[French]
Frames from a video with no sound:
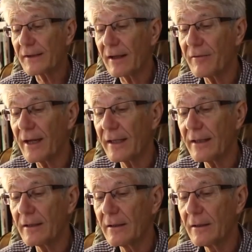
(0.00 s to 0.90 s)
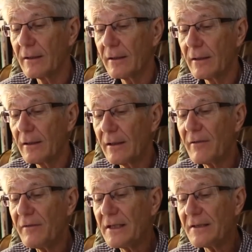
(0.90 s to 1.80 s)
travail.
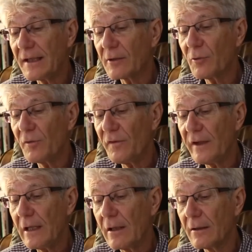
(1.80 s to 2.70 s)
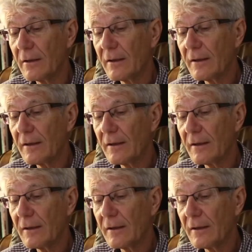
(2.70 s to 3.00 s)
La vigne tient au fil.